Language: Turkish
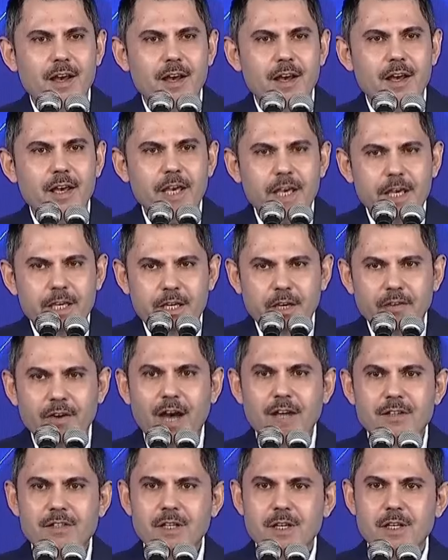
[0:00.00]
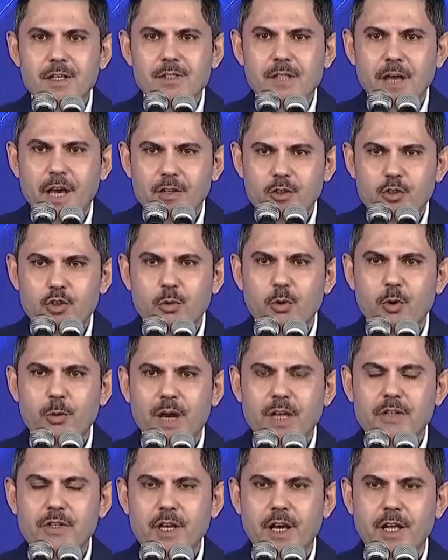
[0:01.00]
İyi ki varsınız Sayın
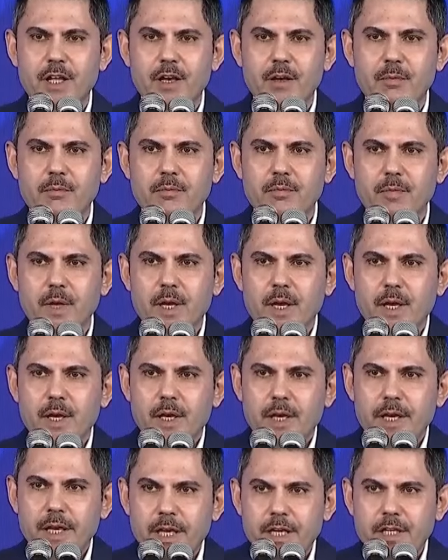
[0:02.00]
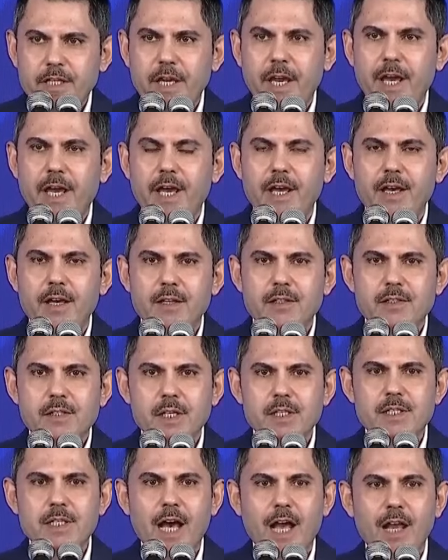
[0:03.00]
Cumhurbaşkanım. İyi ki
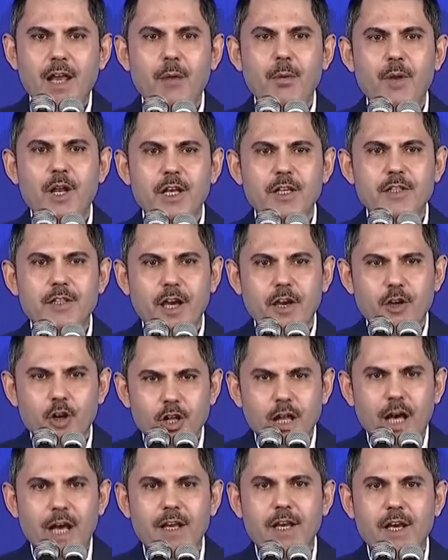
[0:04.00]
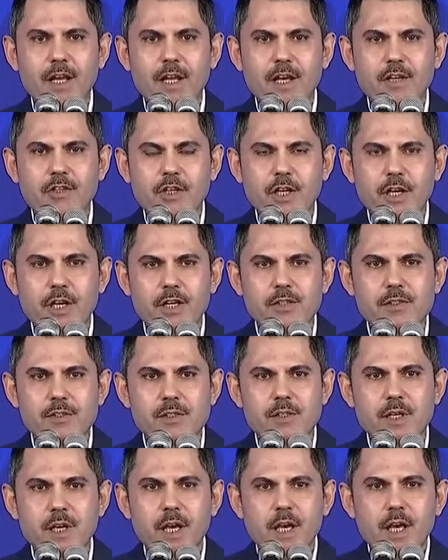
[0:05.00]
sizlerle birlikte yol arkadaşıyız.
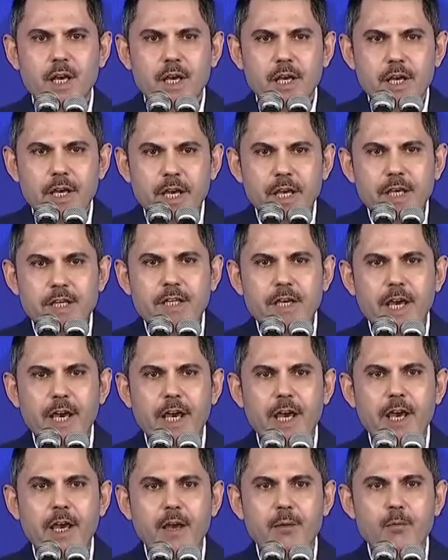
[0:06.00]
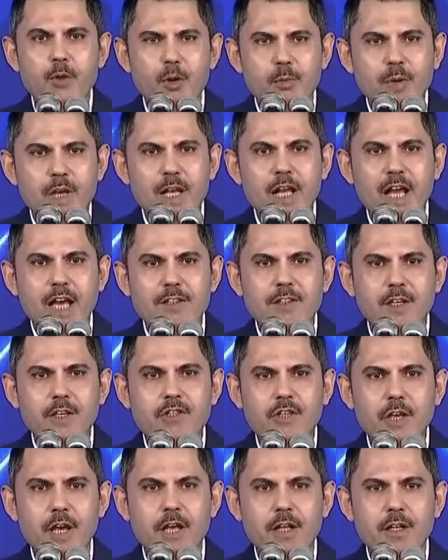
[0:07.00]
İyi ki bu millet
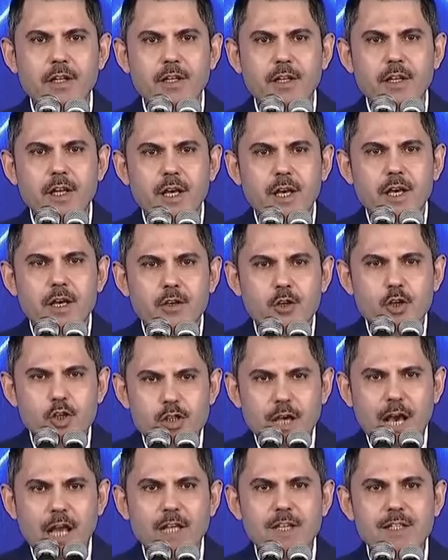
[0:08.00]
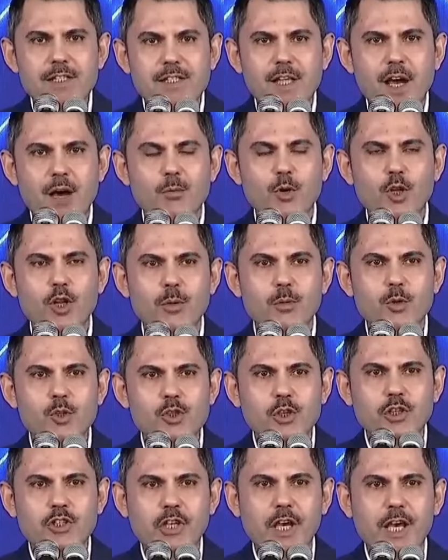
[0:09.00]
için, güzel İstanbul'umuz
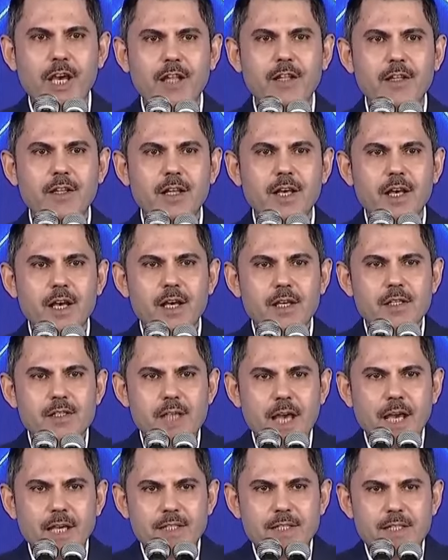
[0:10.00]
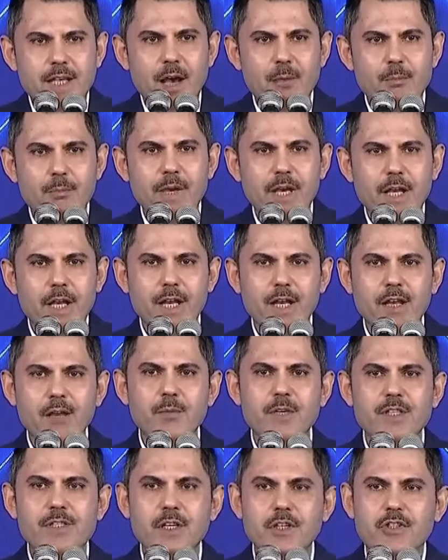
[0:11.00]
için, 81
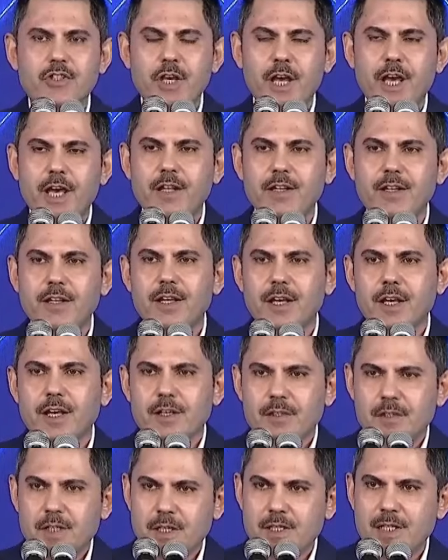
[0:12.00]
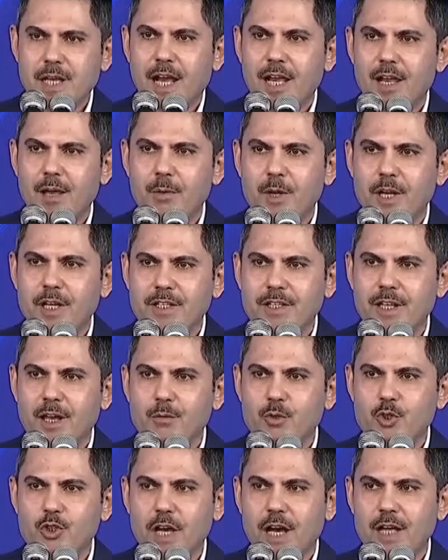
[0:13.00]
ilimiz için sizlerle birlikte
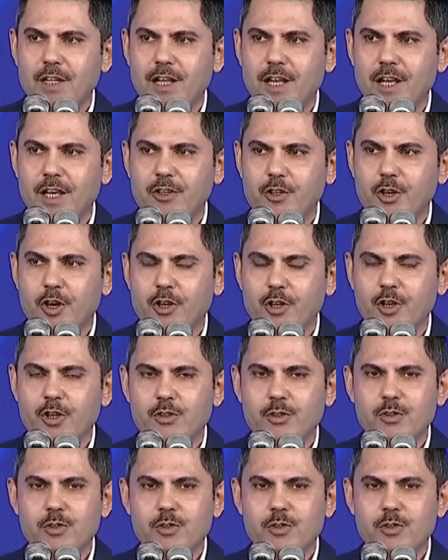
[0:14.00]
mücadele ediyoruz.